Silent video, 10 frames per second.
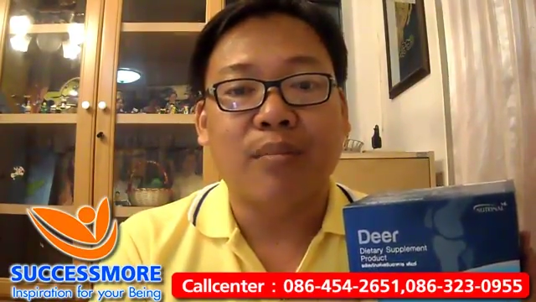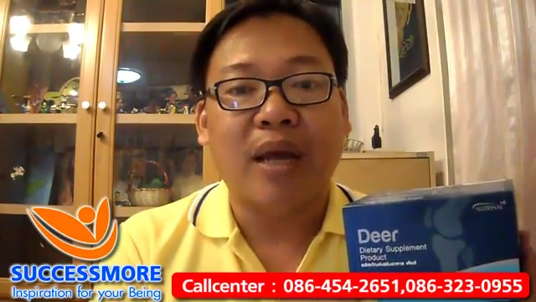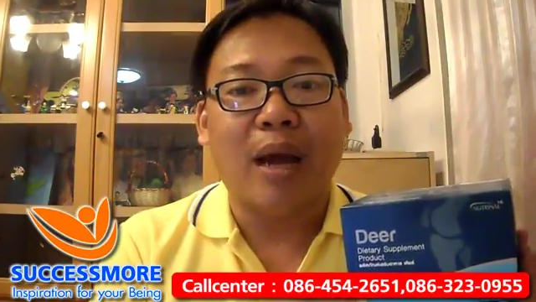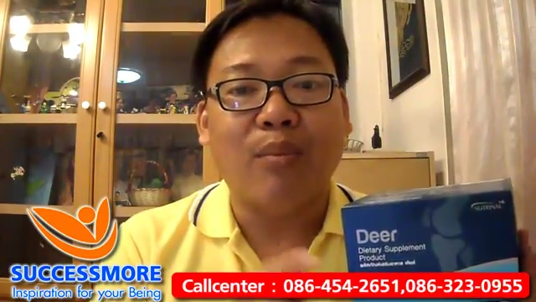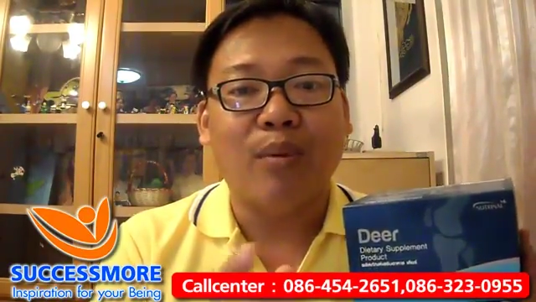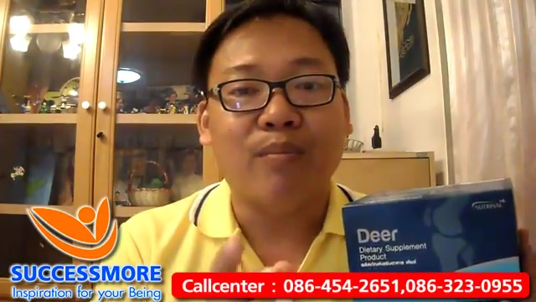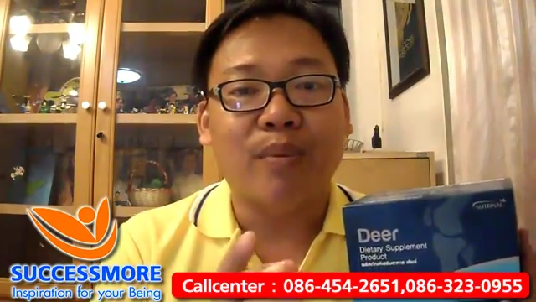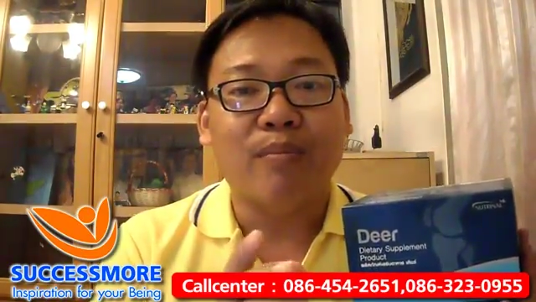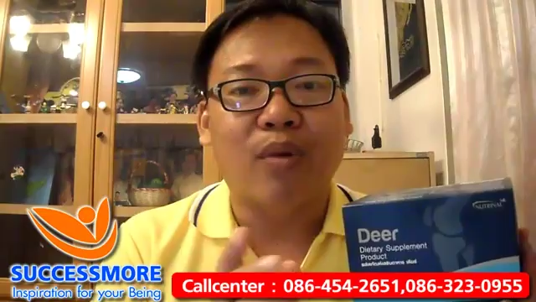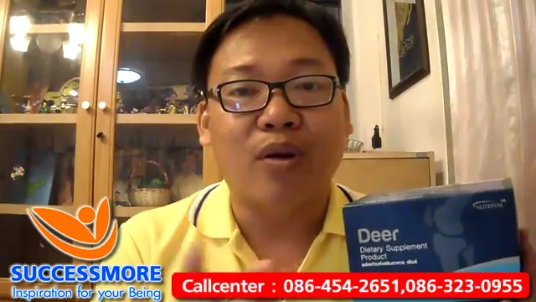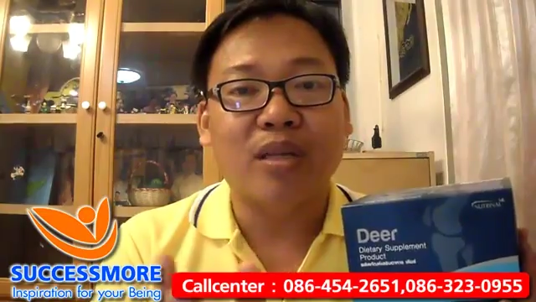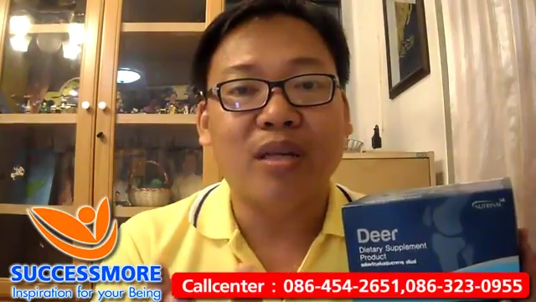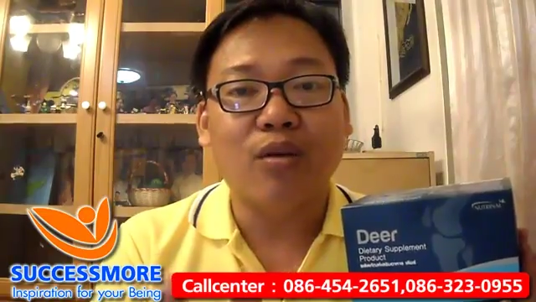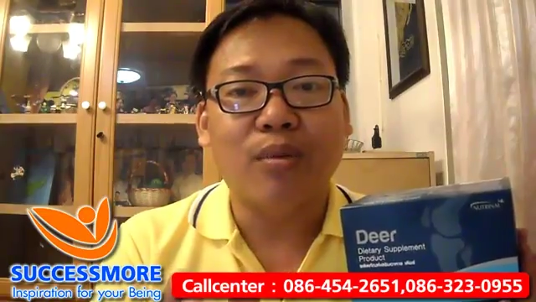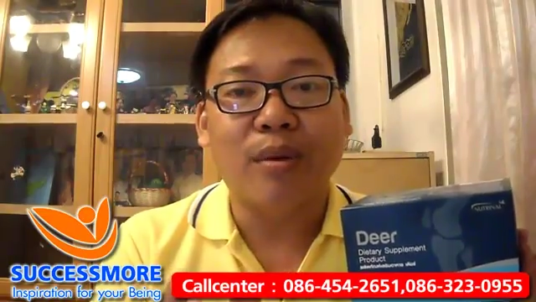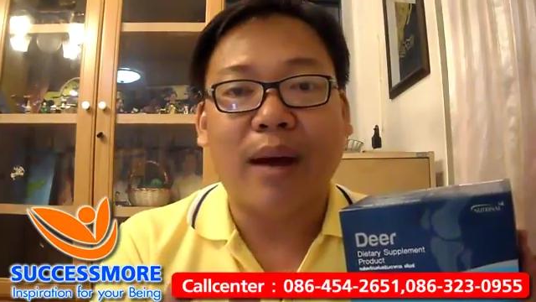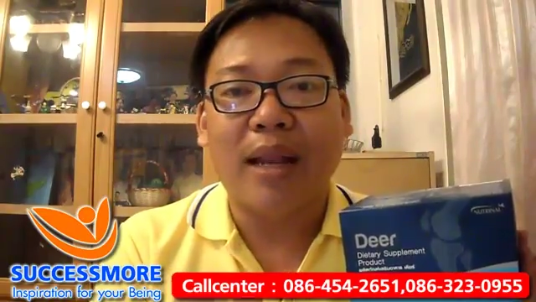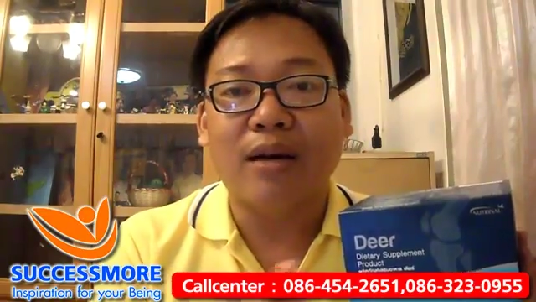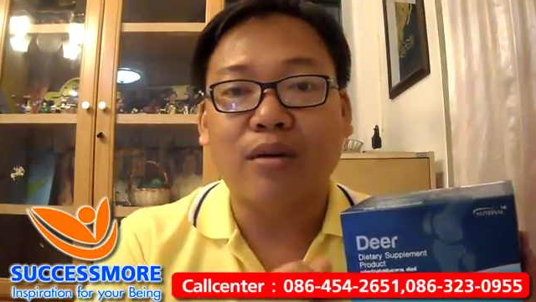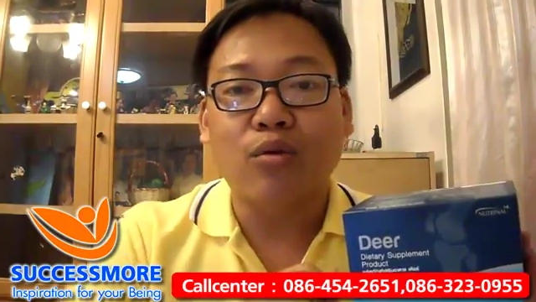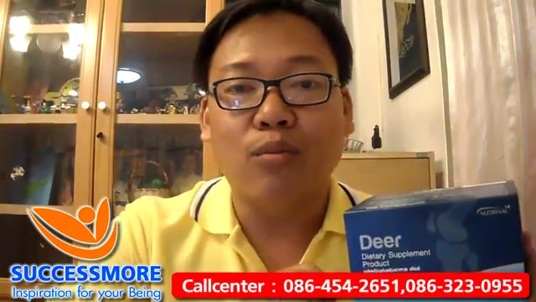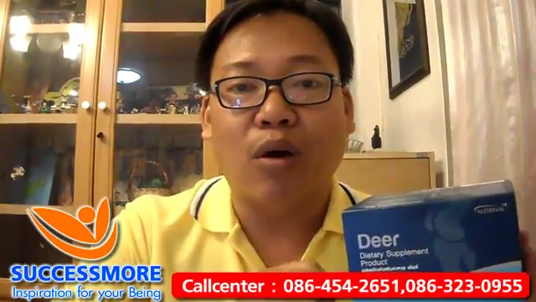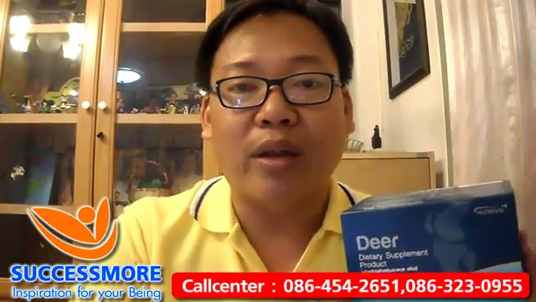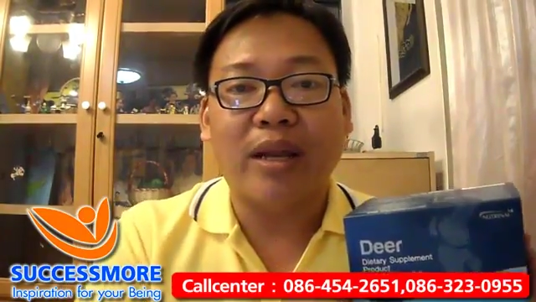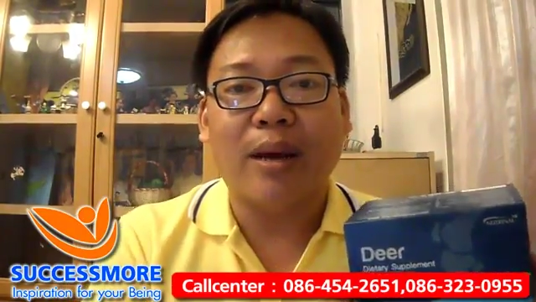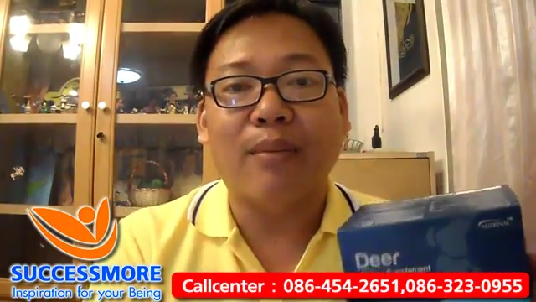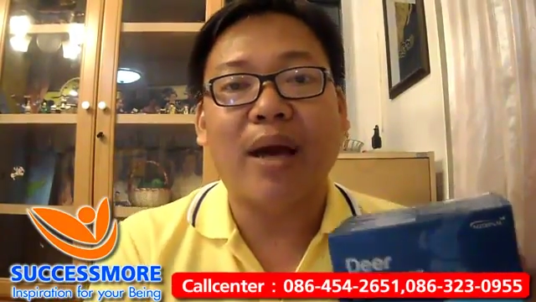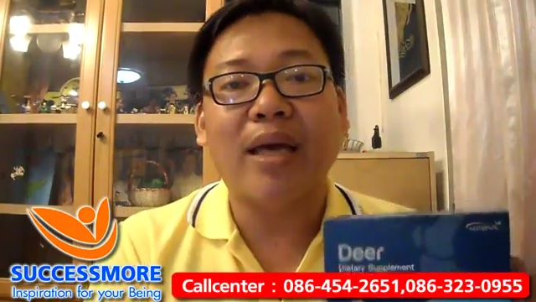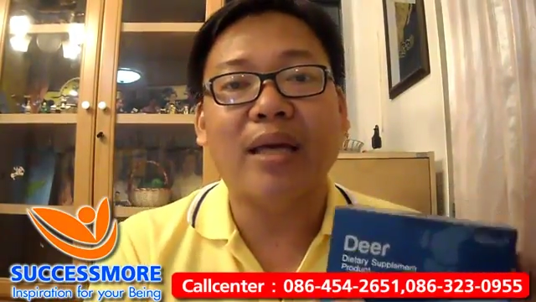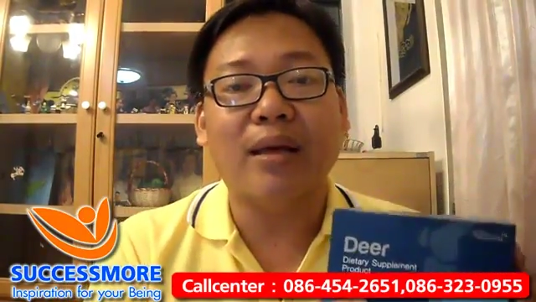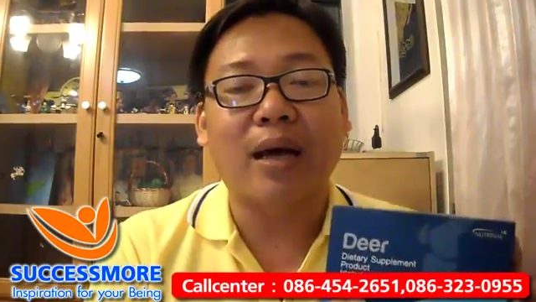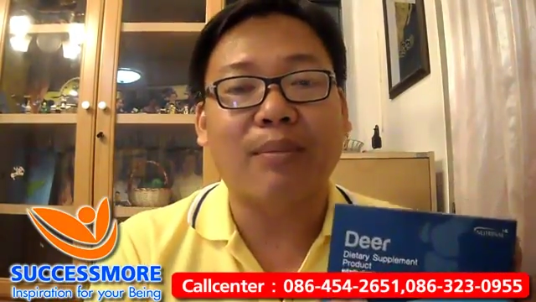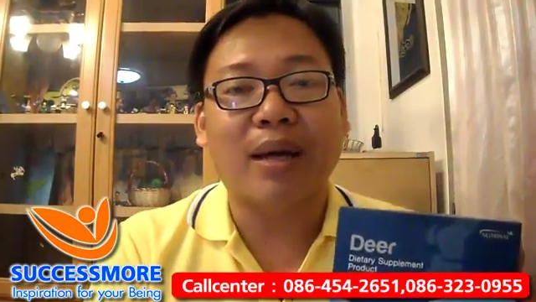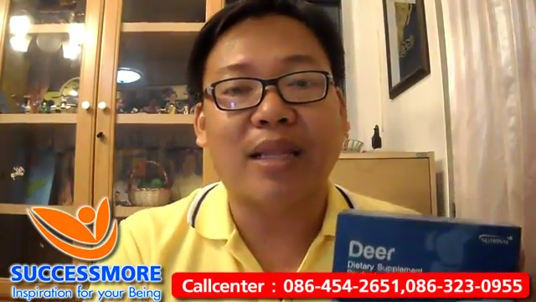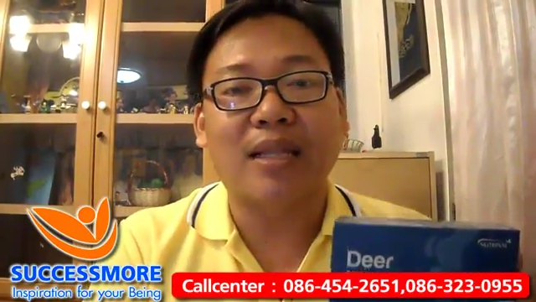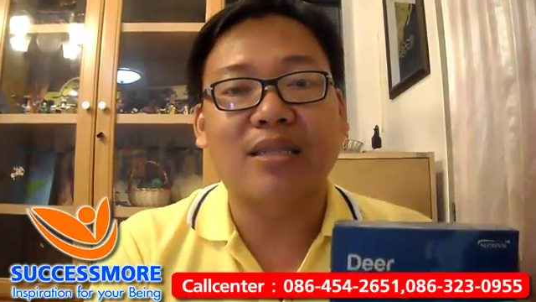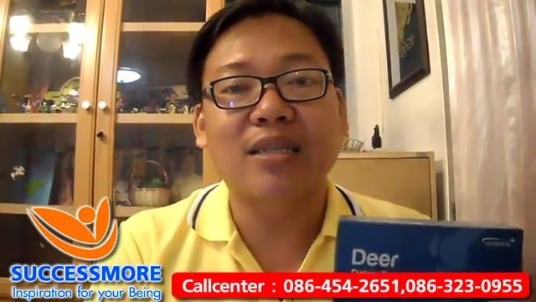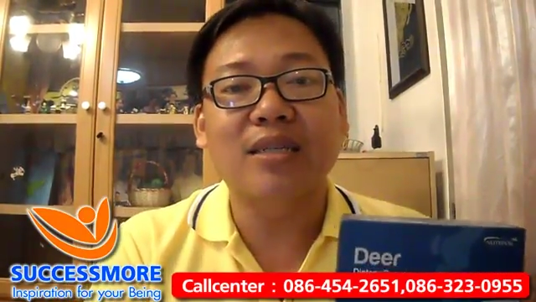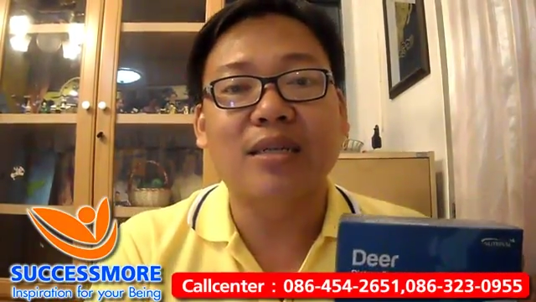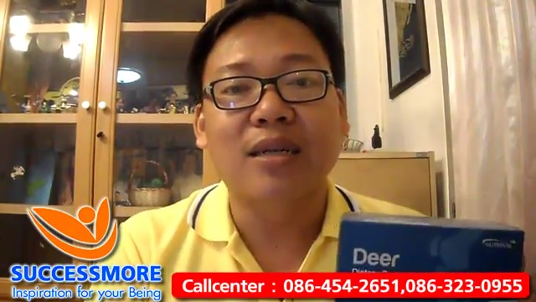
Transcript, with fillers: ไปหาหมอที่โรงพยาบาลแล้วเนี่ยคุณหมอแนะนำให้ผ่าตัดซึ่ง